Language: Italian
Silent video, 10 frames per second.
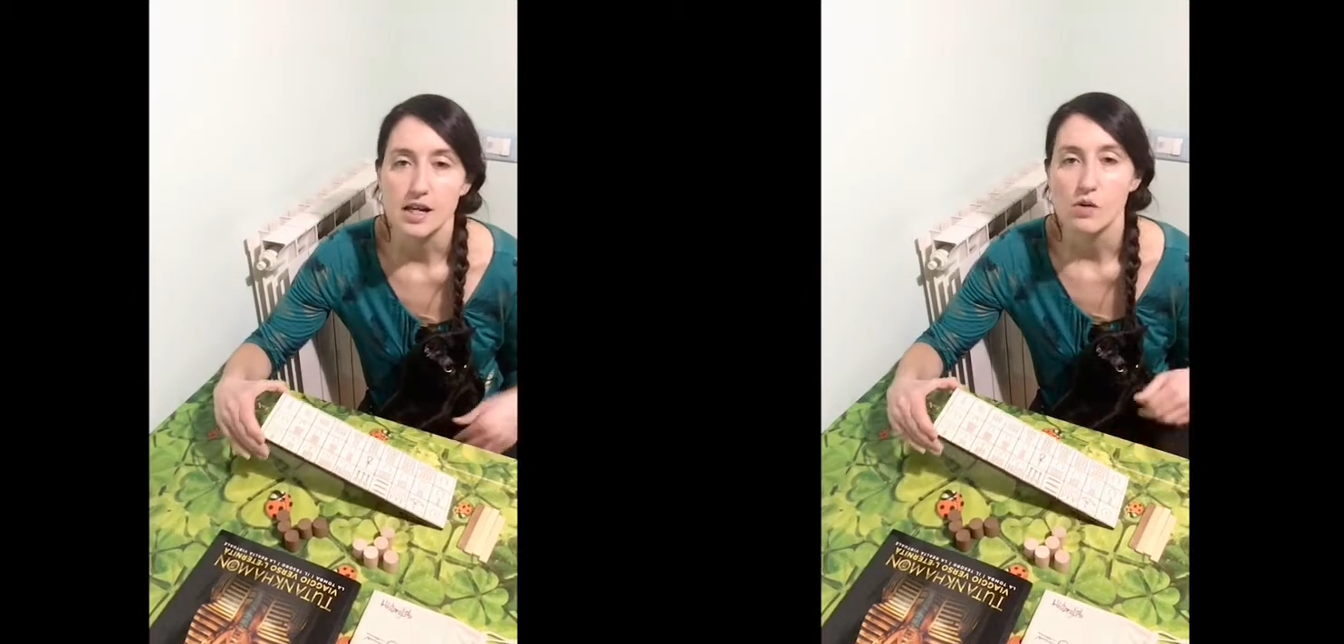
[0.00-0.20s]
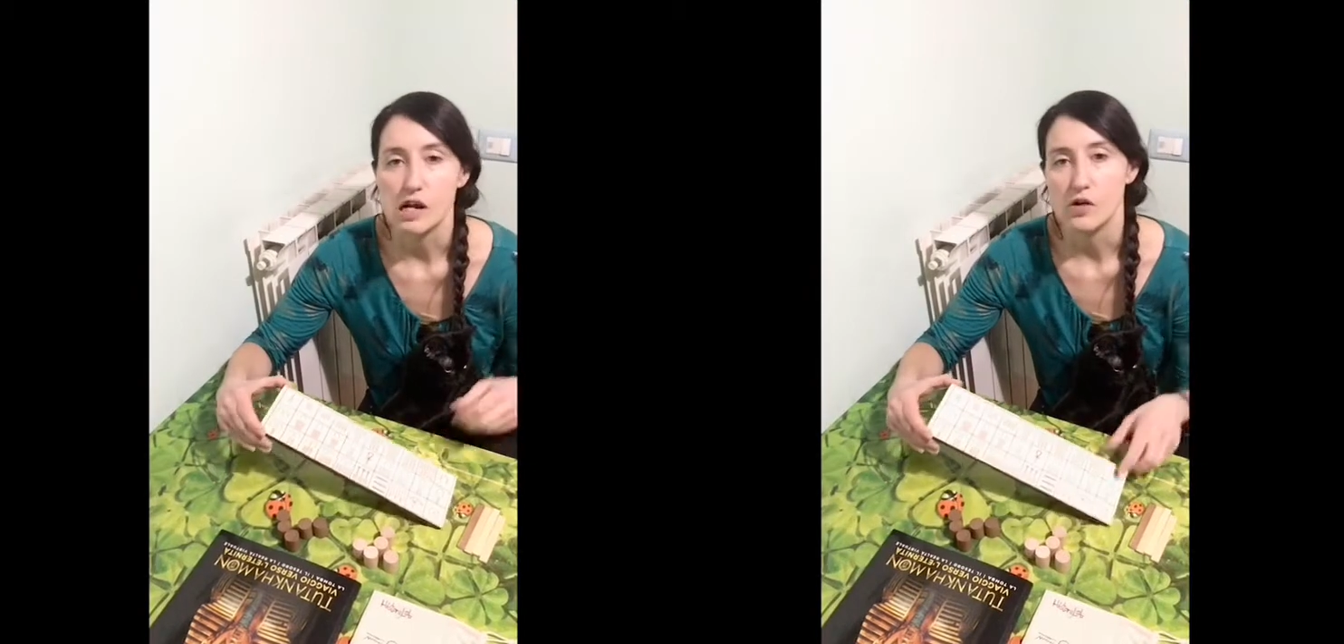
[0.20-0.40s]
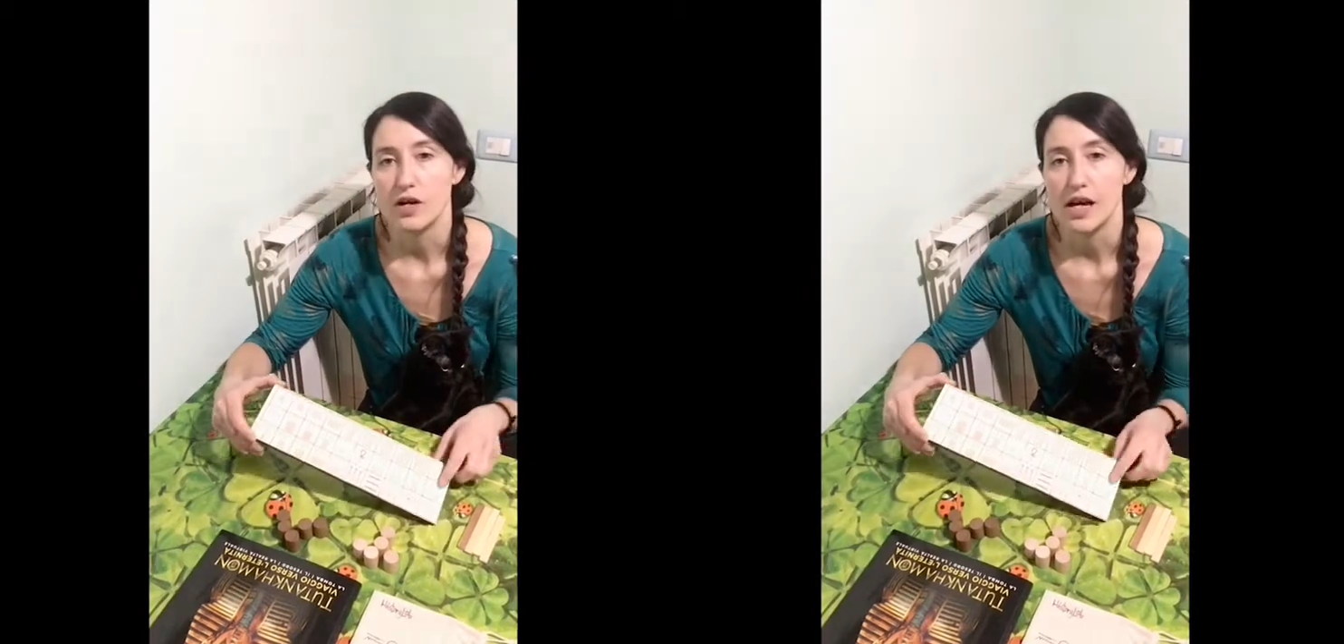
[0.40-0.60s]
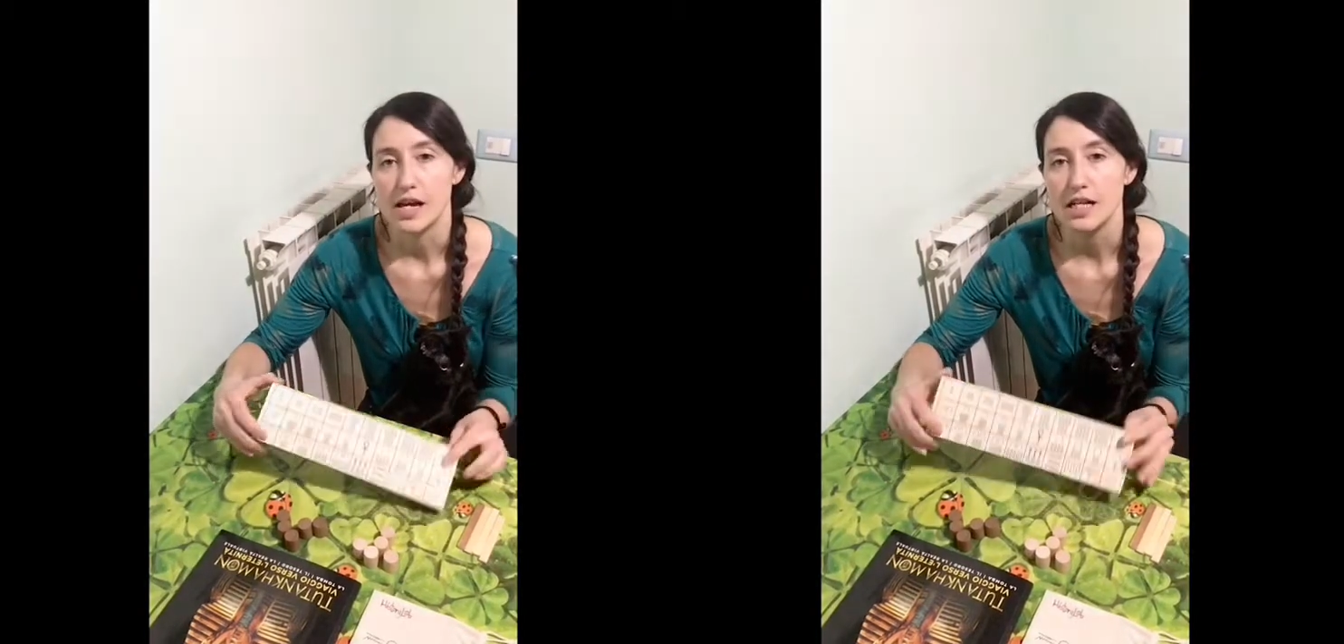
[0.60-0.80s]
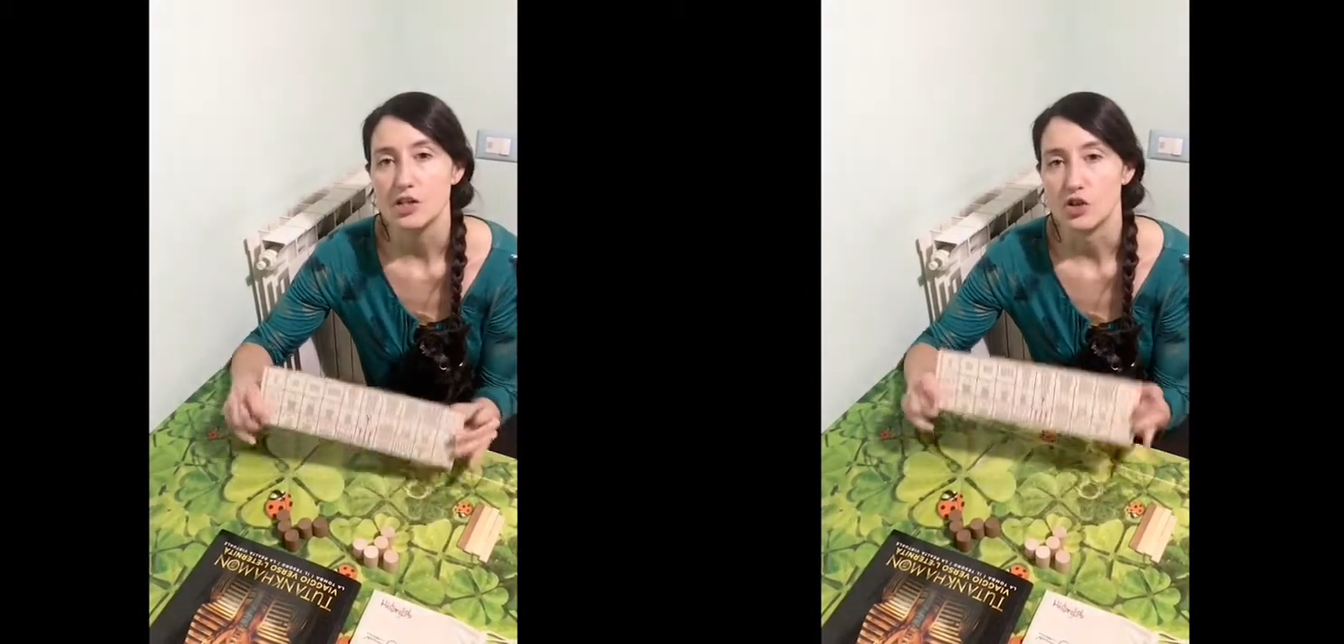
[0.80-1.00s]
quello che era
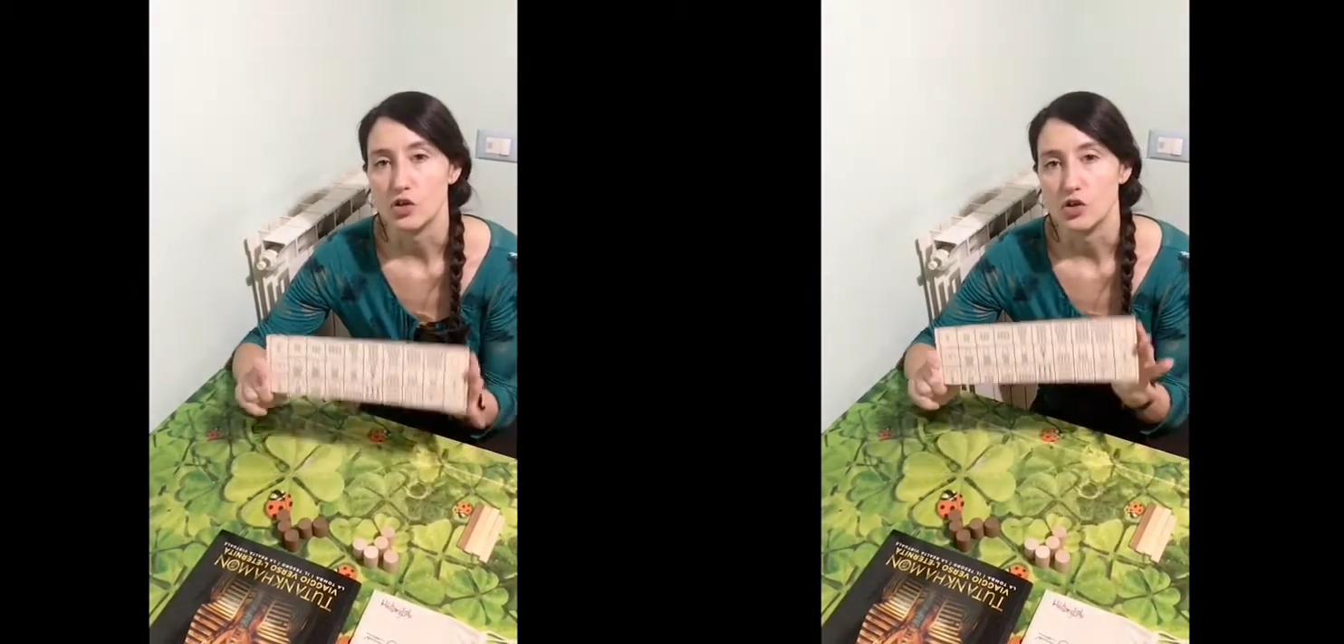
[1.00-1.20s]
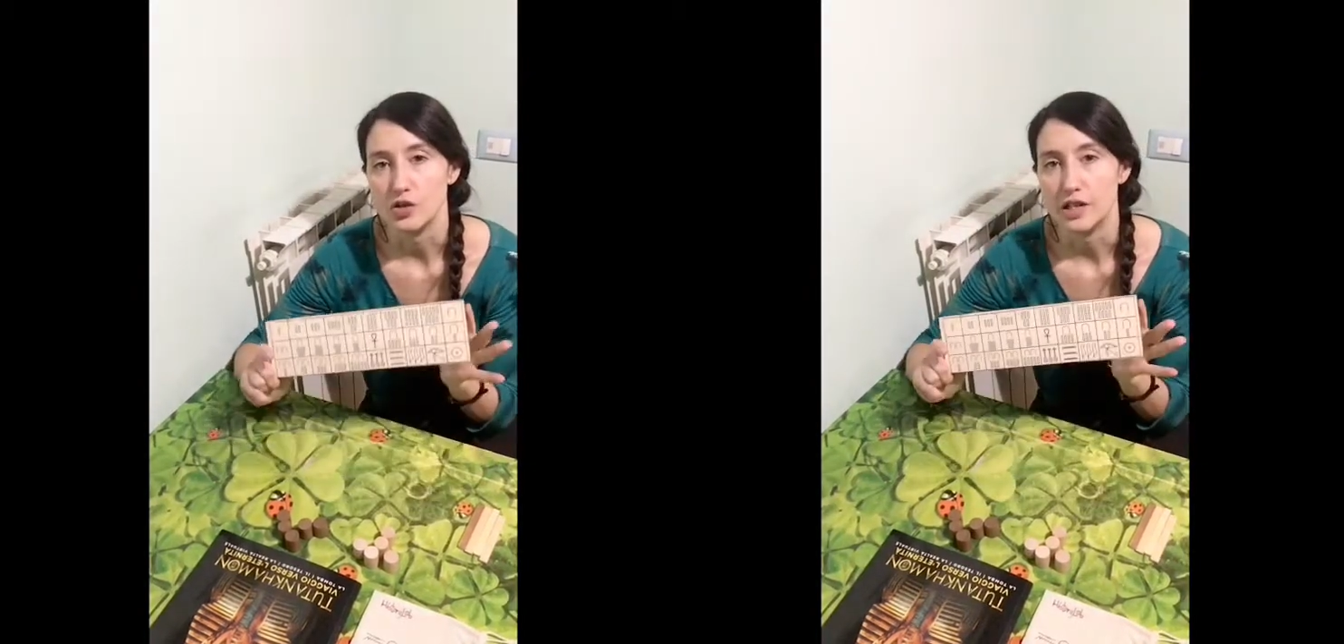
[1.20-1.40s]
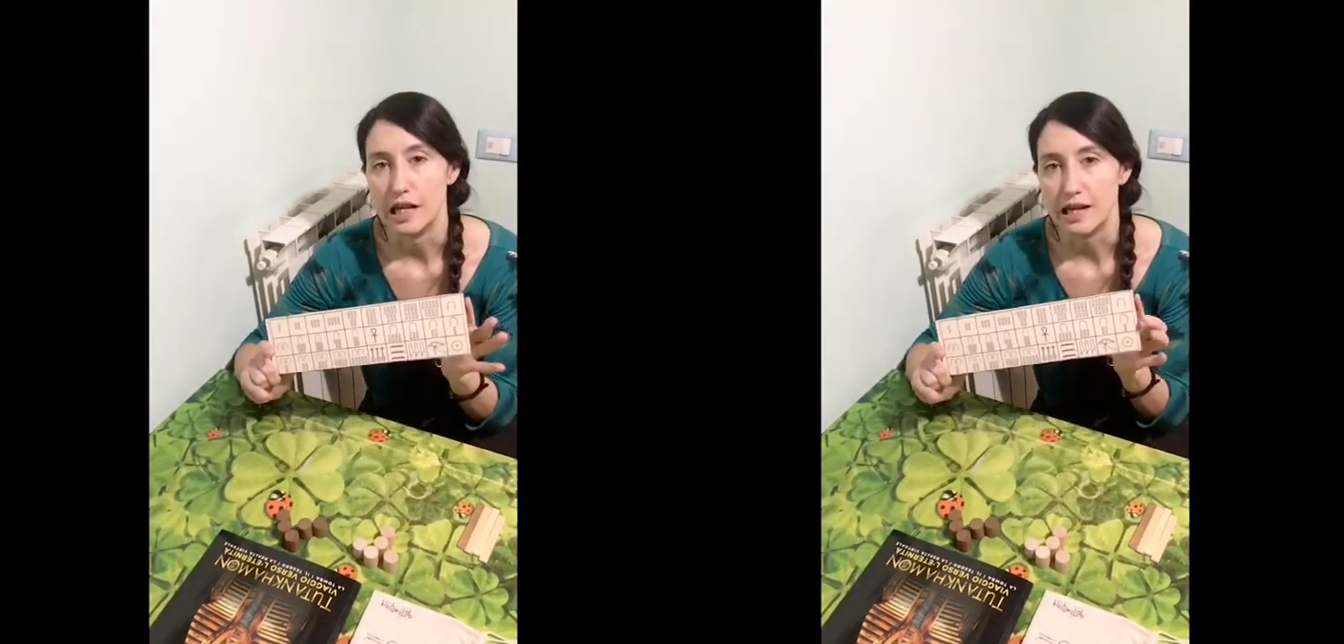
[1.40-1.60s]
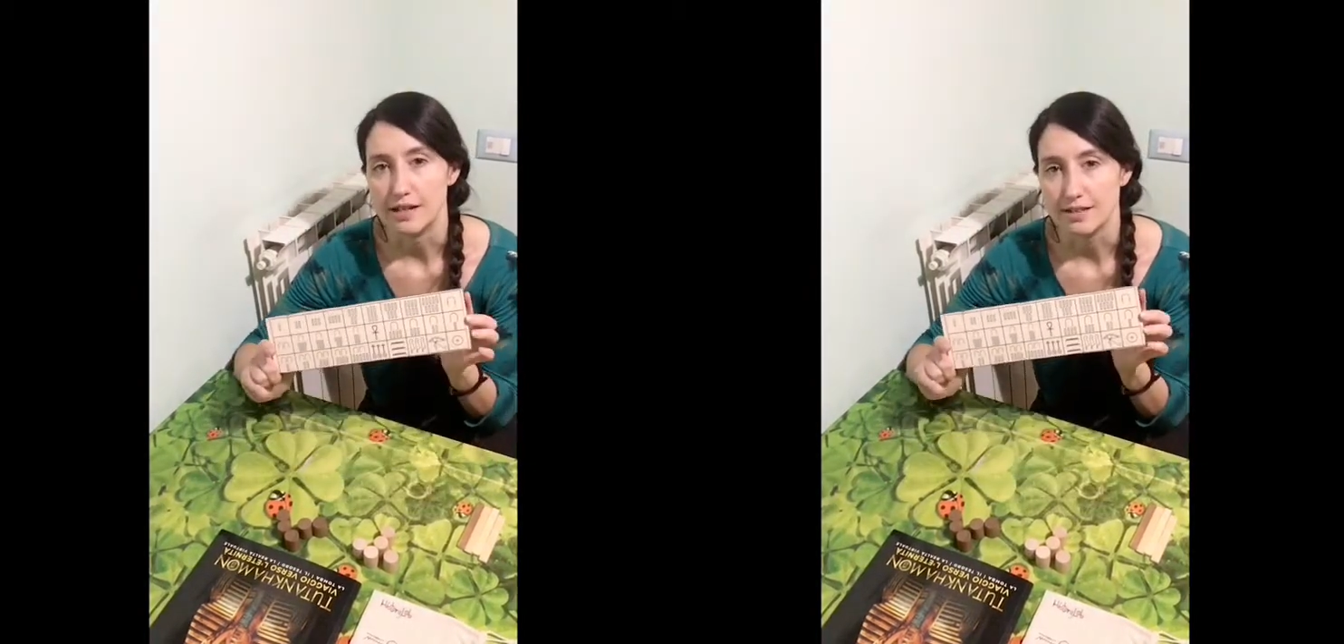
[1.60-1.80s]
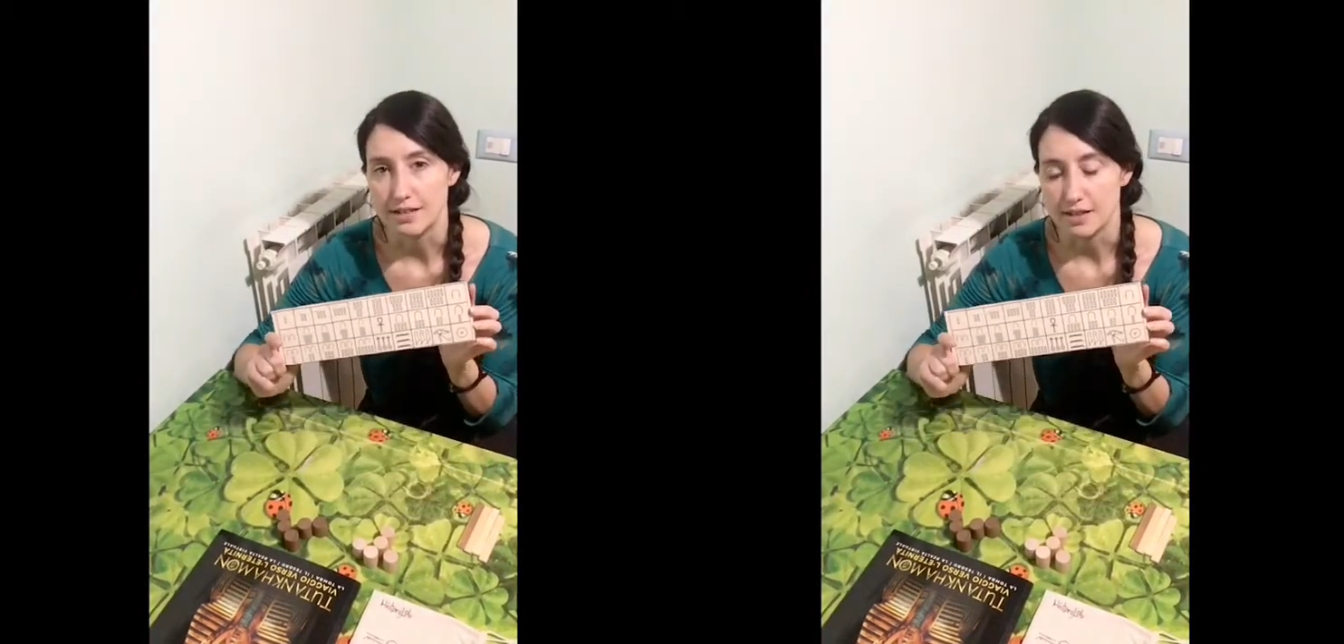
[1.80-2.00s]
il gioco della
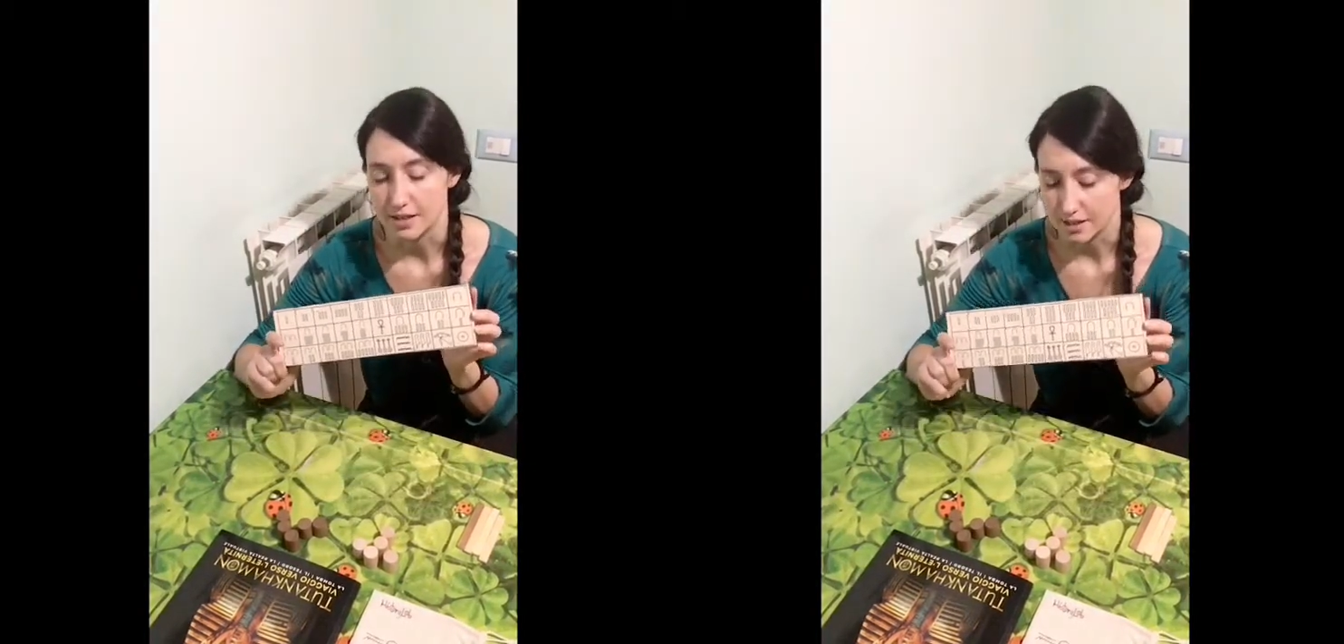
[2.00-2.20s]
Senet.